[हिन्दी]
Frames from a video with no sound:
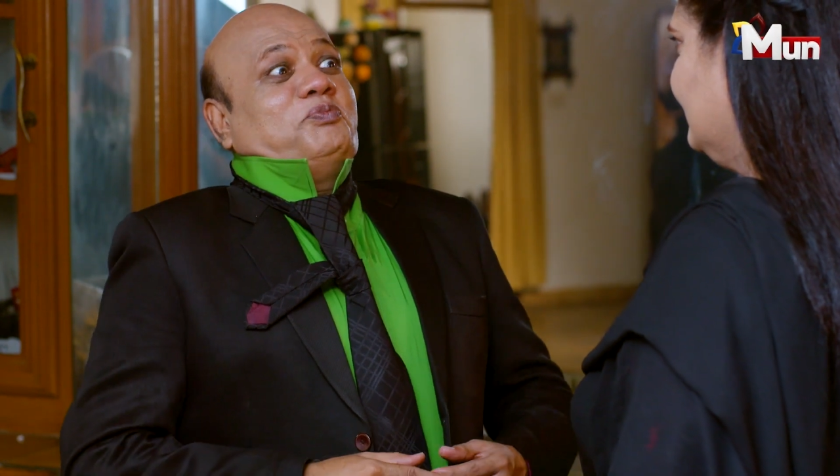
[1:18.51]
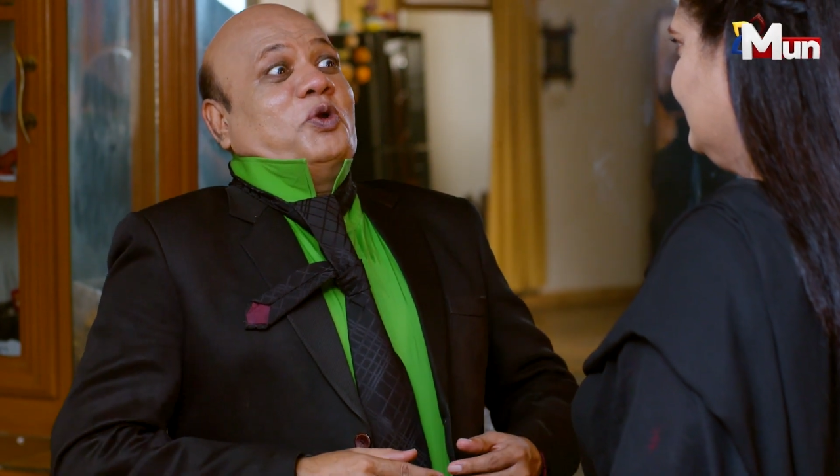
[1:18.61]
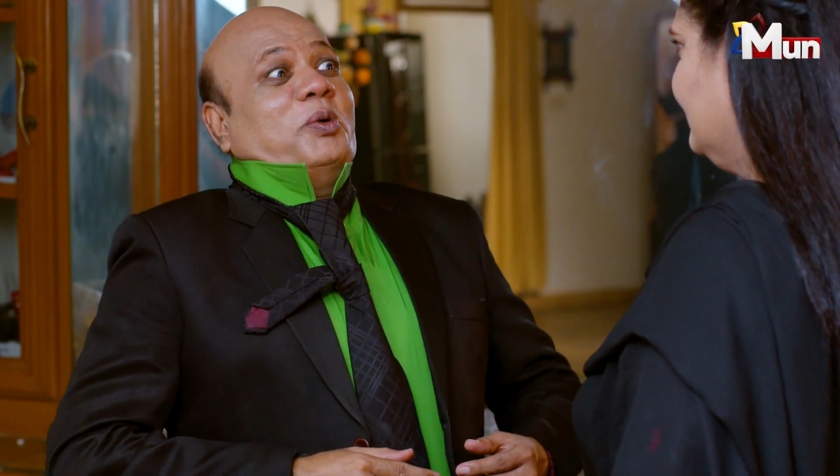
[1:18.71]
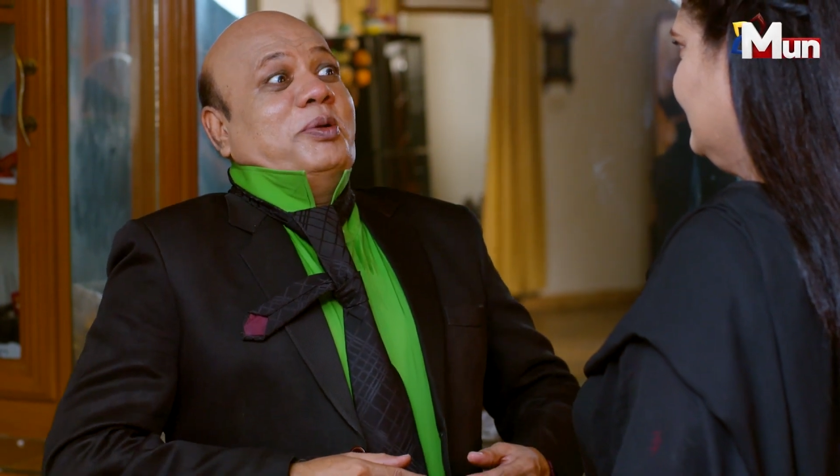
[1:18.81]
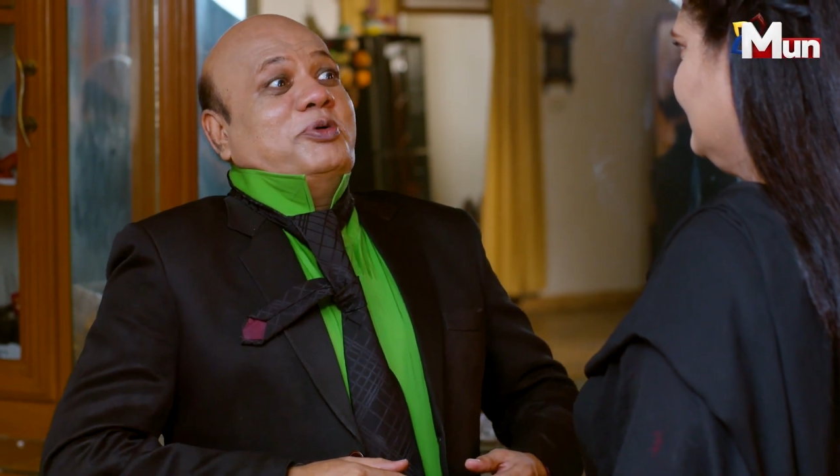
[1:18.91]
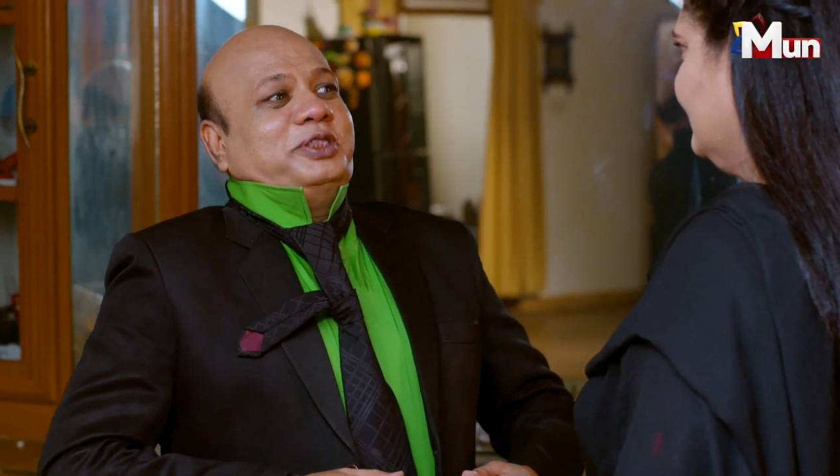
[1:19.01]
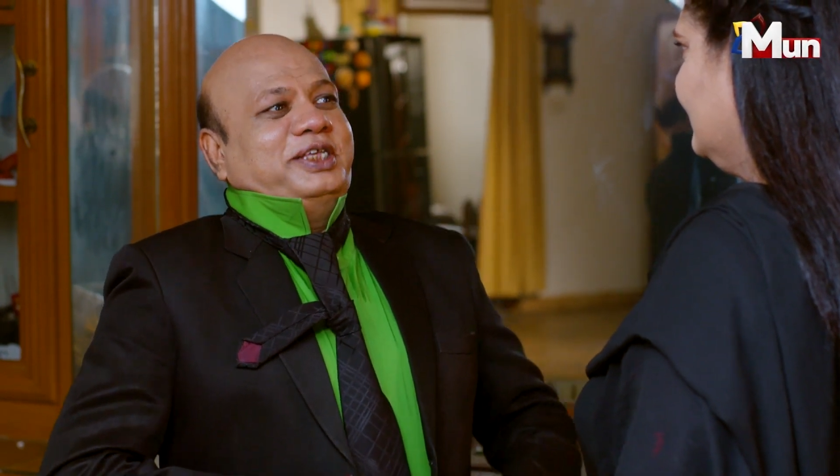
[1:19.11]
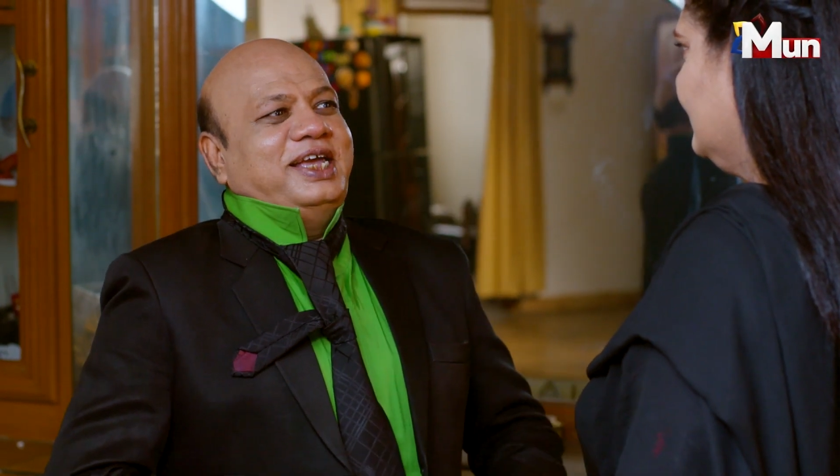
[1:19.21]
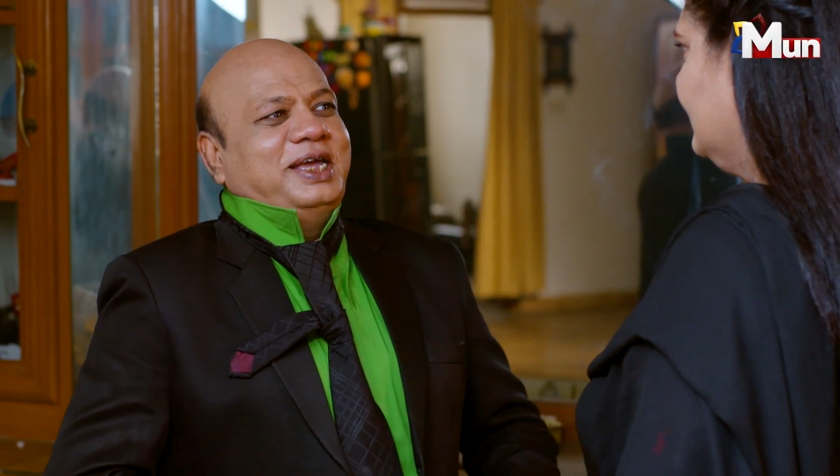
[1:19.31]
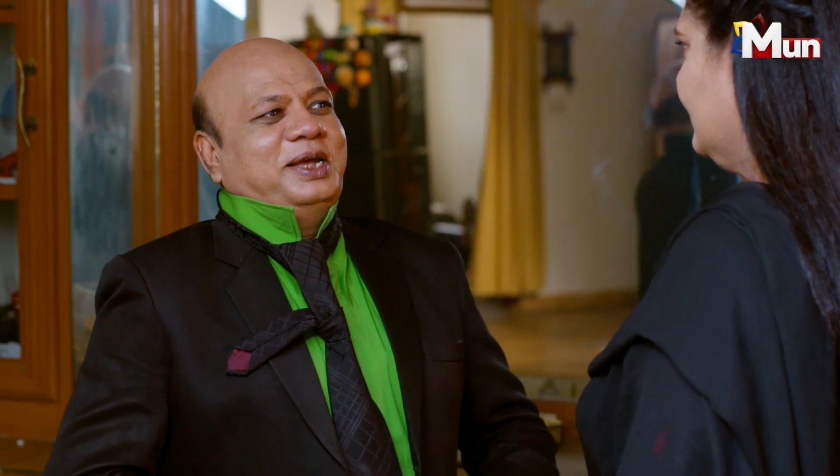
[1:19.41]
प्रॉब्लम
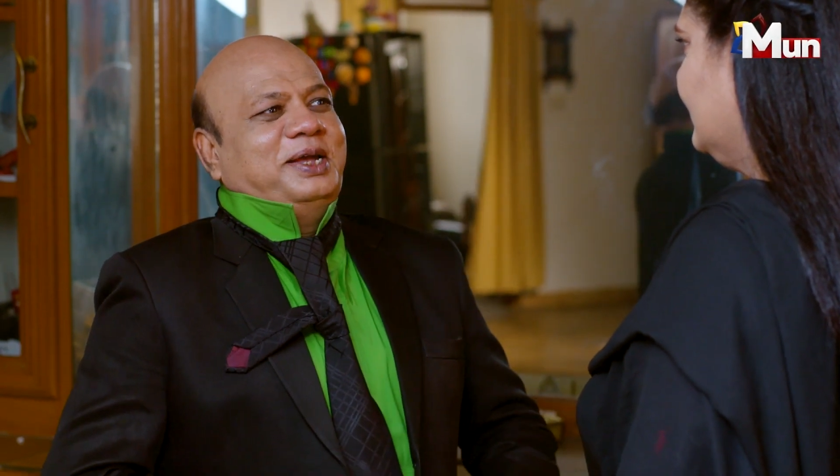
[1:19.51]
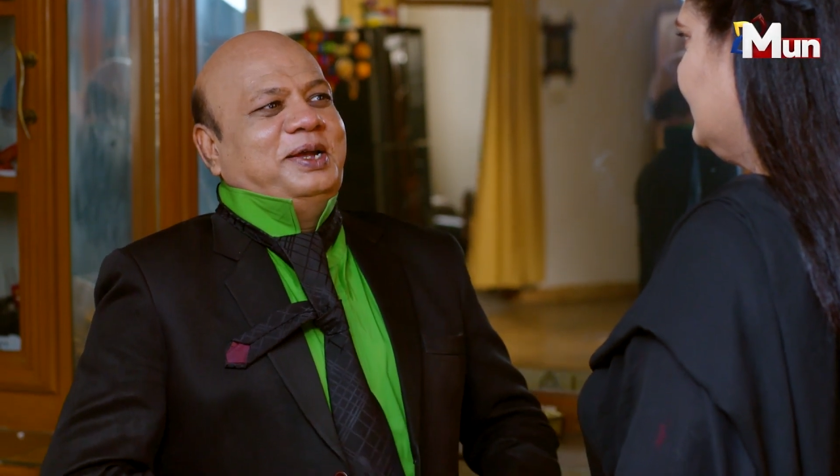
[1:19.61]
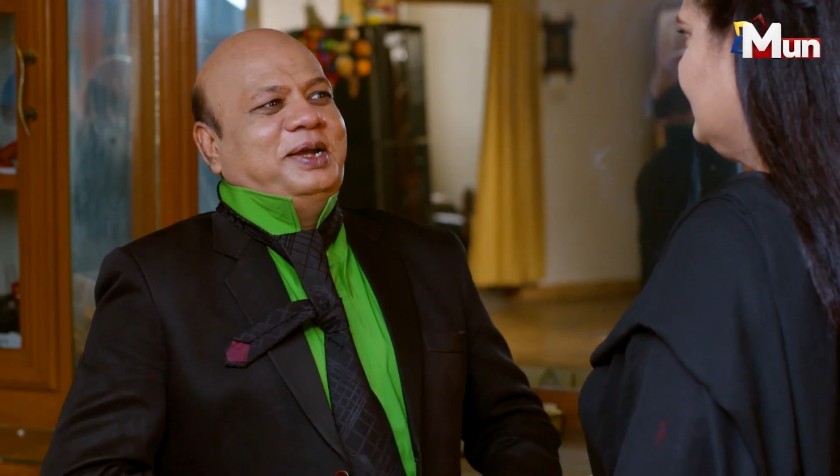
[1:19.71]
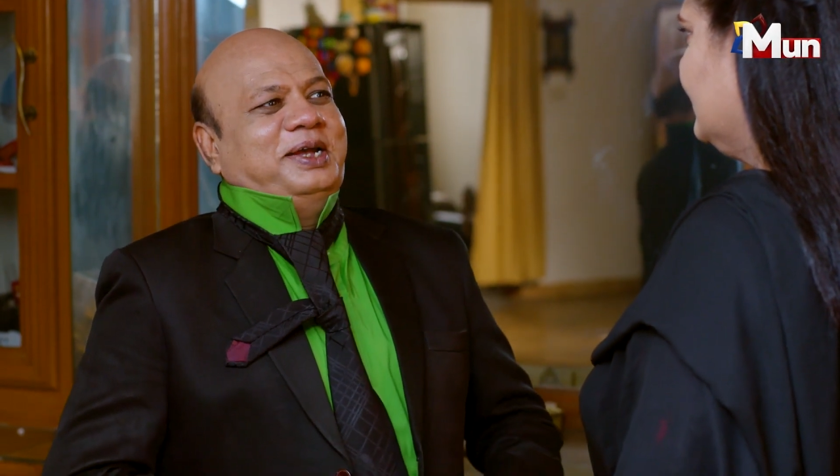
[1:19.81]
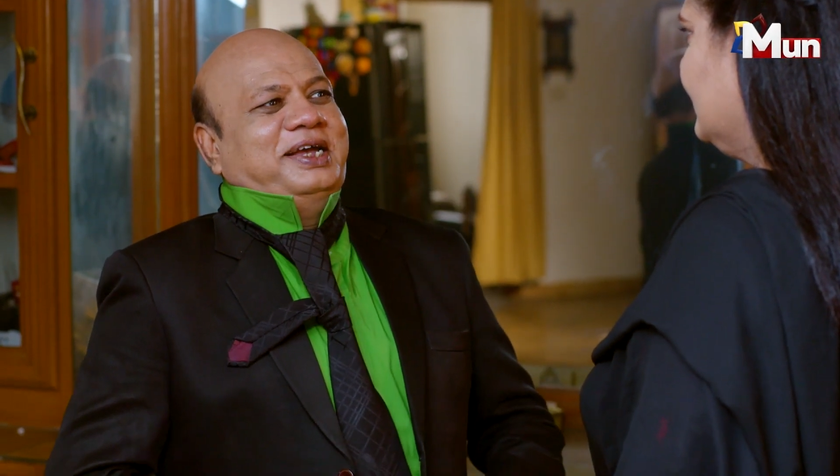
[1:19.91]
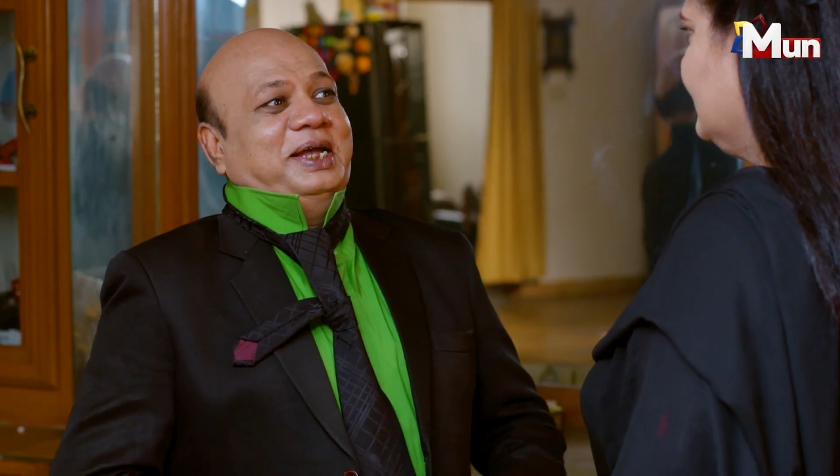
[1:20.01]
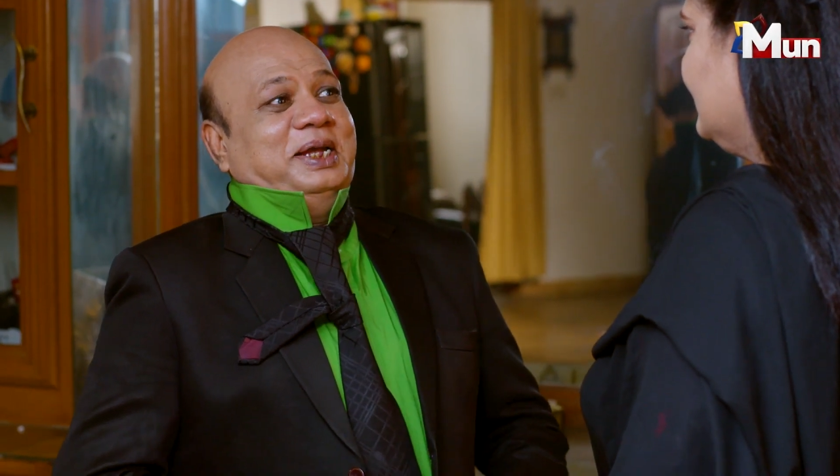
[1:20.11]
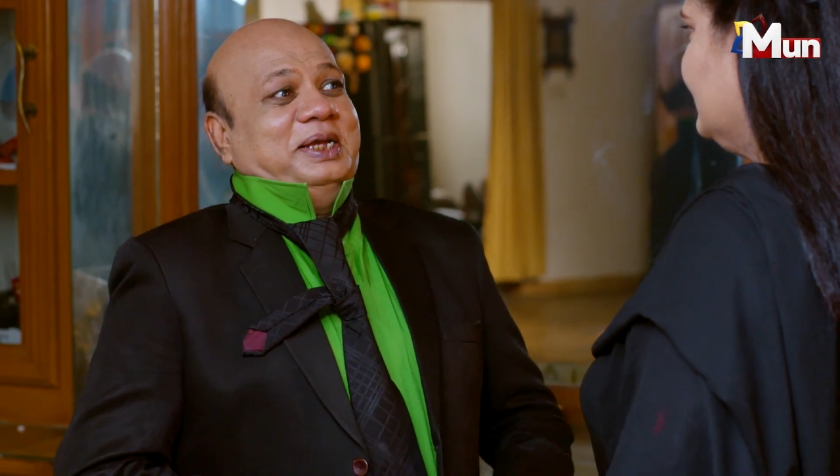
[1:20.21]
होती है